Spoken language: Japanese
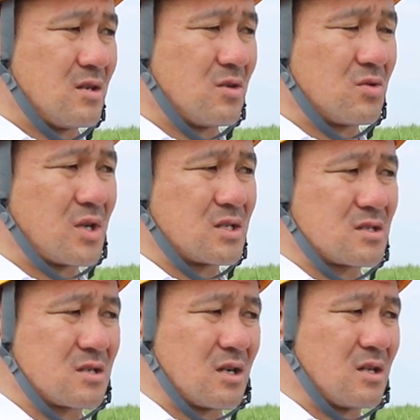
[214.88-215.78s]
結局警
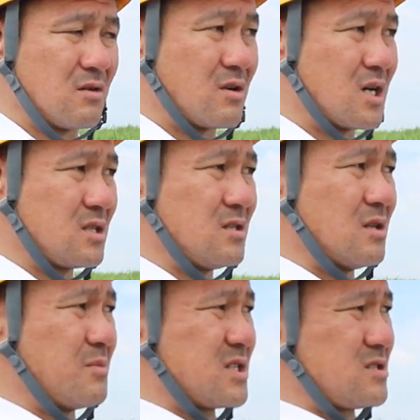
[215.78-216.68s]
察から電話がかかってき
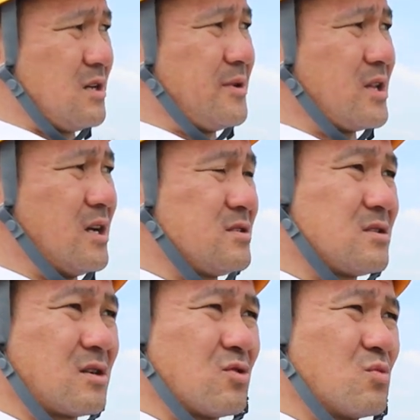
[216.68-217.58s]
て、まあ、調べたいって
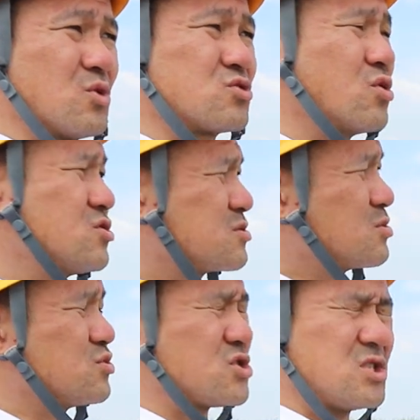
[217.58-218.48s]
言ったけどもうそいつ
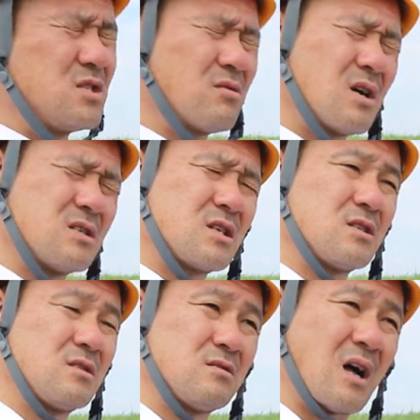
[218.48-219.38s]
もうちの会社
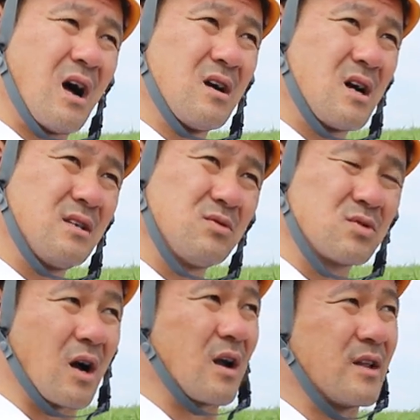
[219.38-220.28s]
に何ヶ月おっ
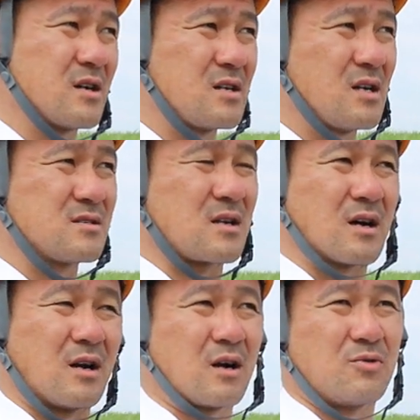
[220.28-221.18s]
たんかな何ヶ月
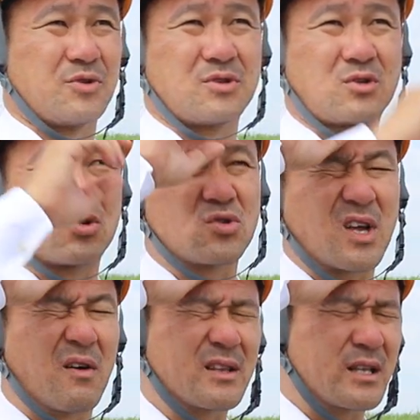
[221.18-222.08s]
間かなこっねちょっ
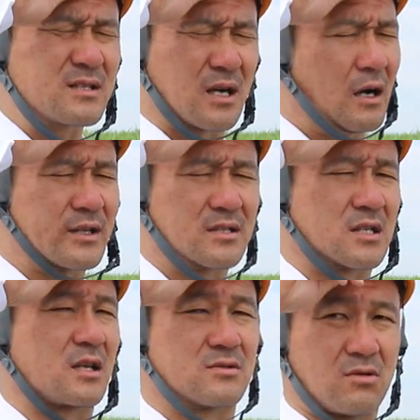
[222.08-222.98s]
と変わったやつは変わったやつ
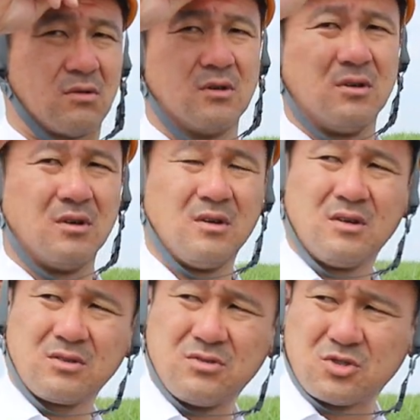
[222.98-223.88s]
だったんですよ
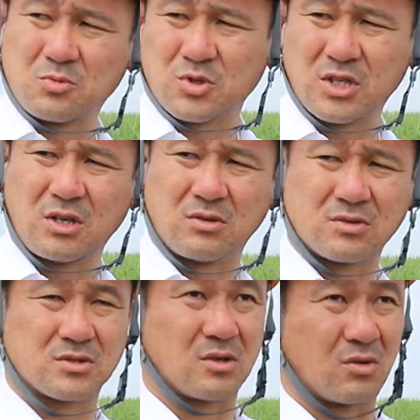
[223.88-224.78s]
YouTube も出てる
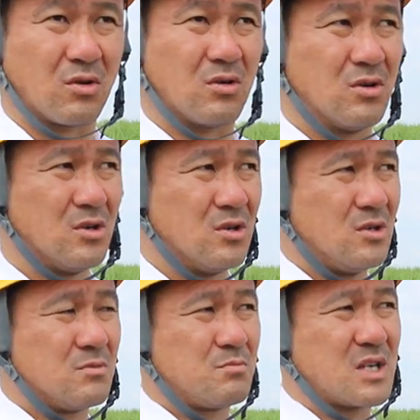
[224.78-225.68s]
んですけど
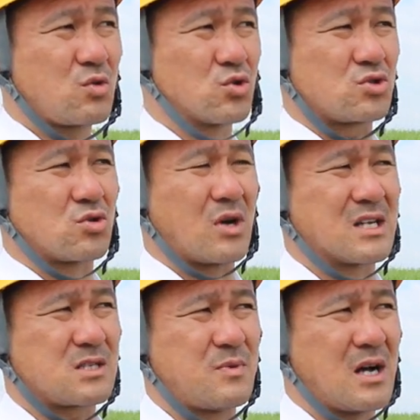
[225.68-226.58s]
まあ当時その
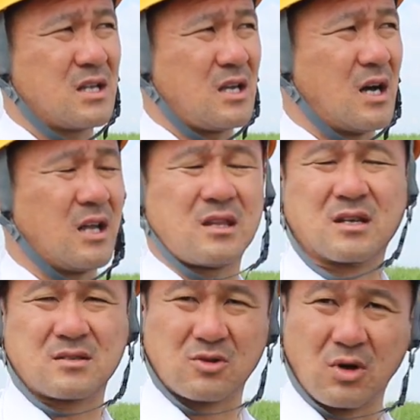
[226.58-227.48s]
足場で入っ
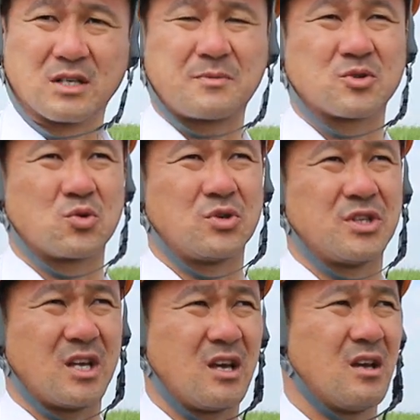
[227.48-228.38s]
たんですけど足場職
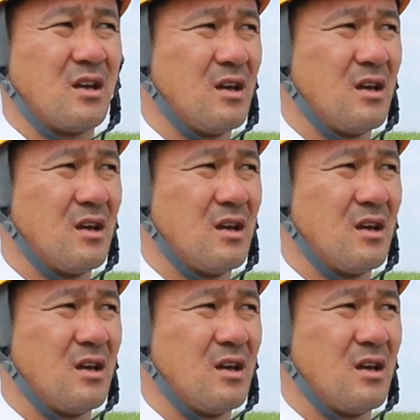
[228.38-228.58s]
人でね